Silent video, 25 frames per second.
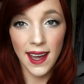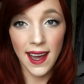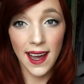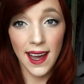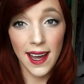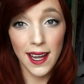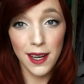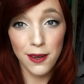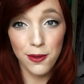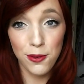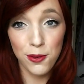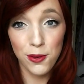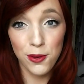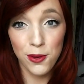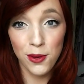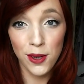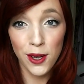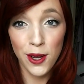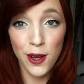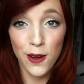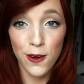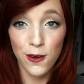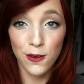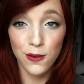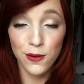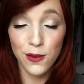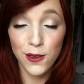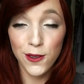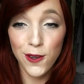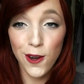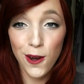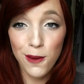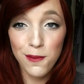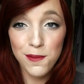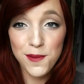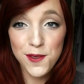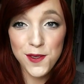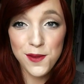Hallo und
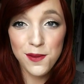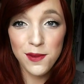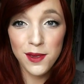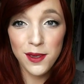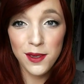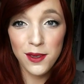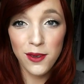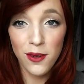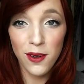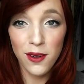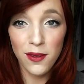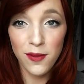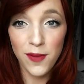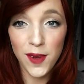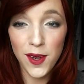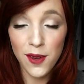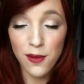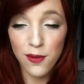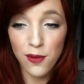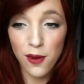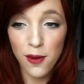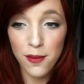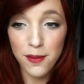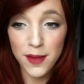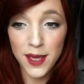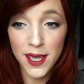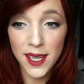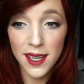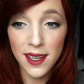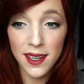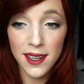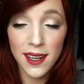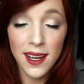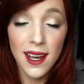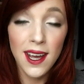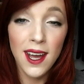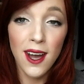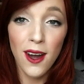willkommen zu einem neuen Video von mir.
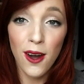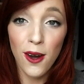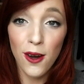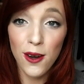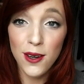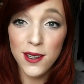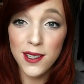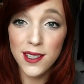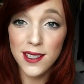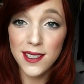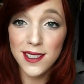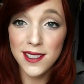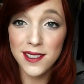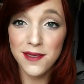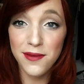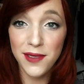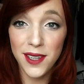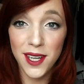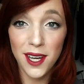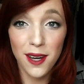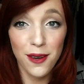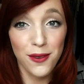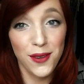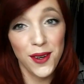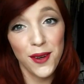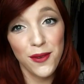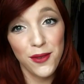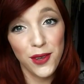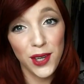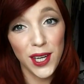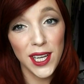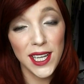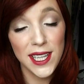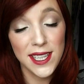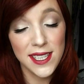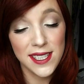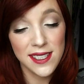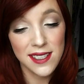Heute ist wieder
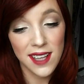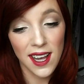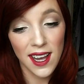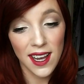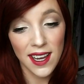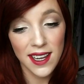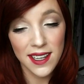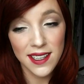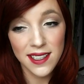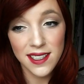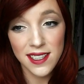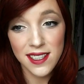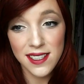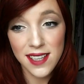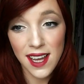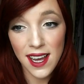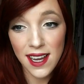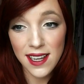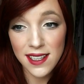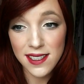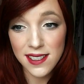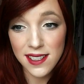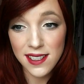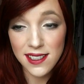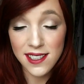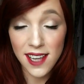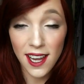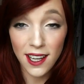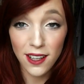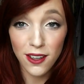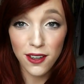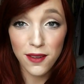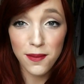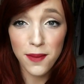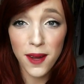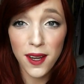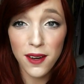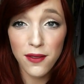Favoritenzeit, das heißt ich zeige
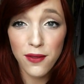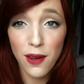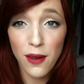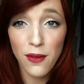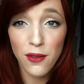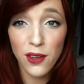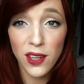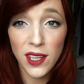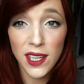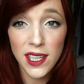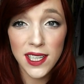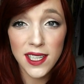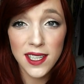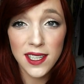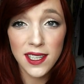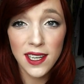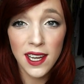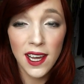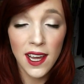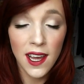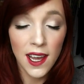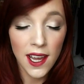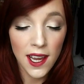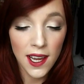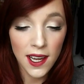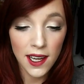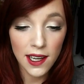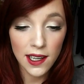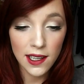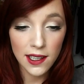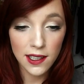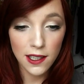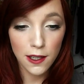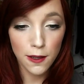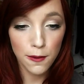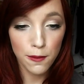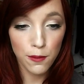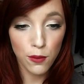euch meine Favoriten in
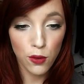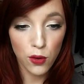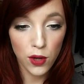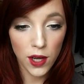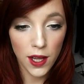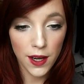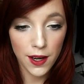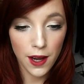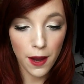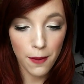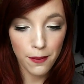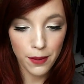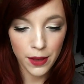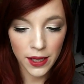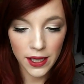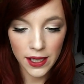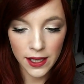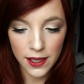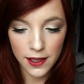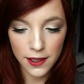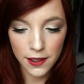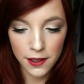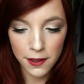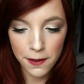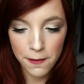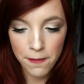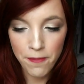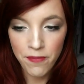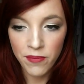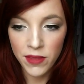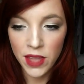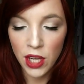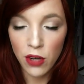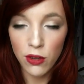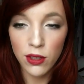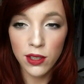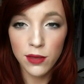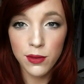dem Monat April
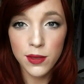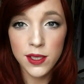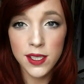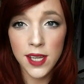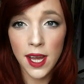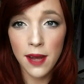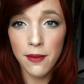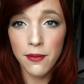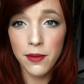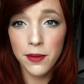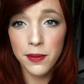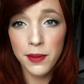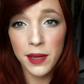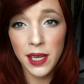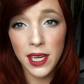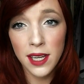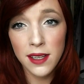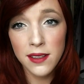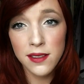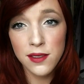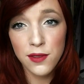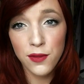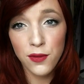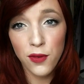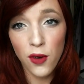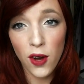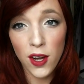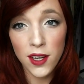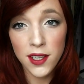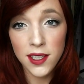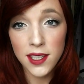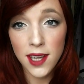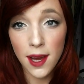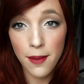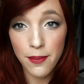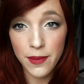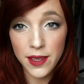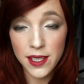und ich würde sagen, wir beginnen sofort.
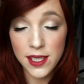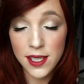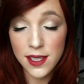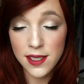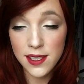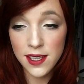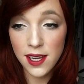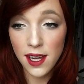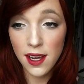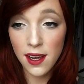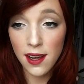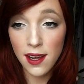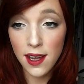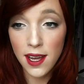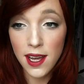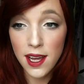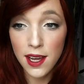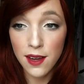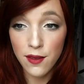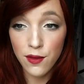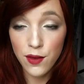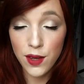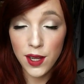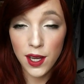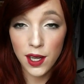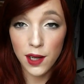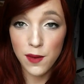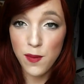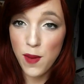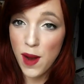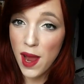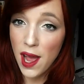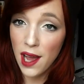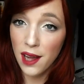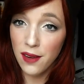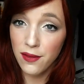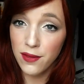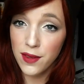Ich habe das jetzt ja wieder
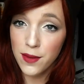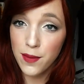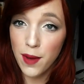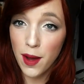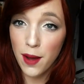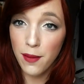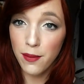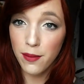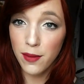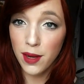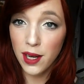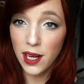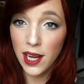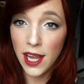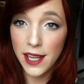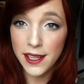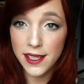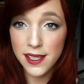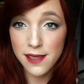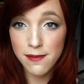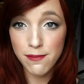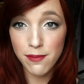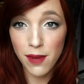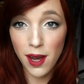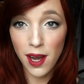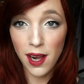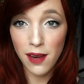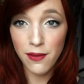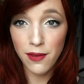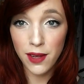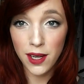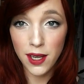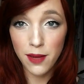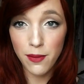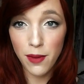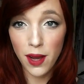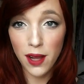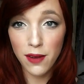geplant wie beim letzten Mal. Wenn
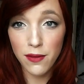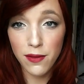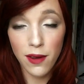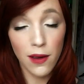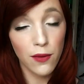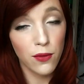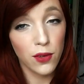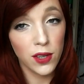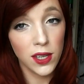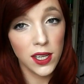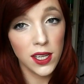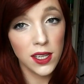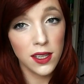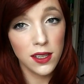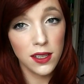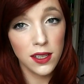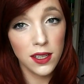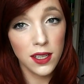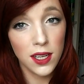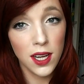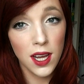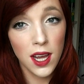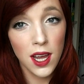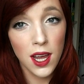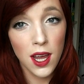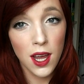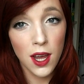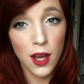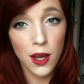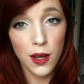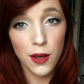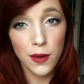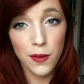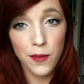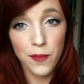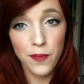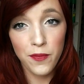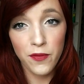ihr mein
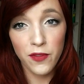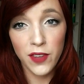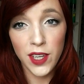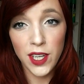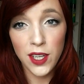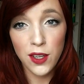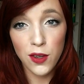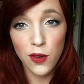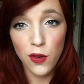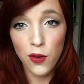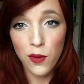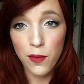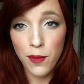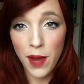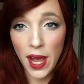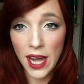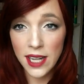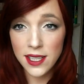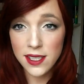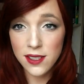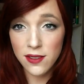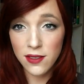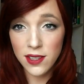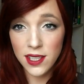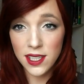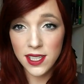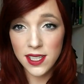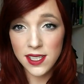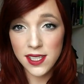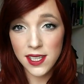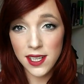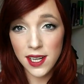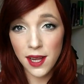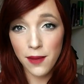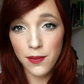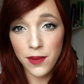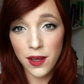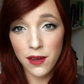Favoriten-Video ähm, März noch nicht
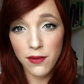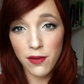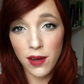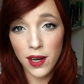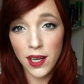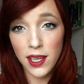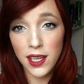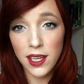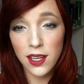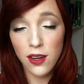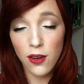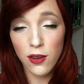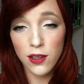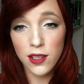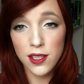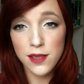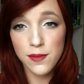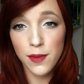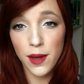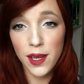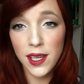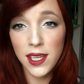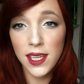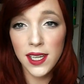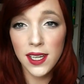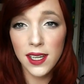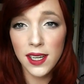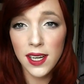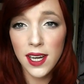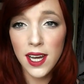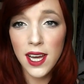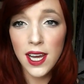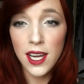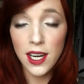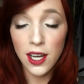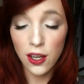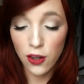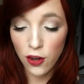gesehen habt, dann verlinke ich euch das mal hier.
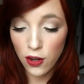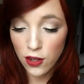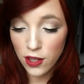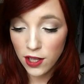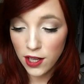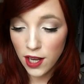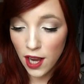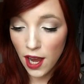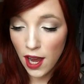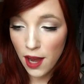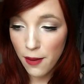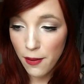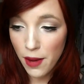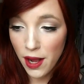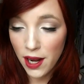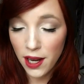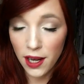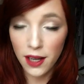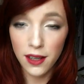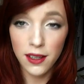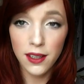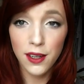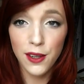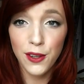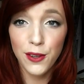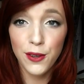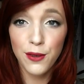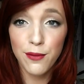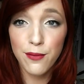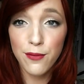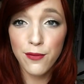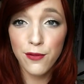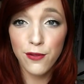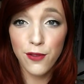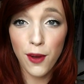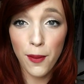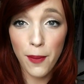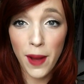Da könnt ihr da mal dann
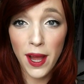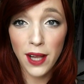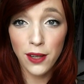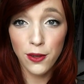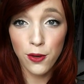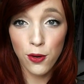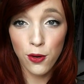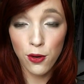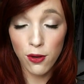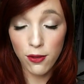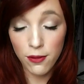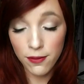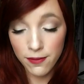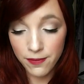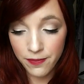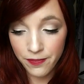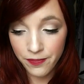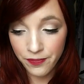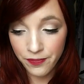ähm, vorbeigucken.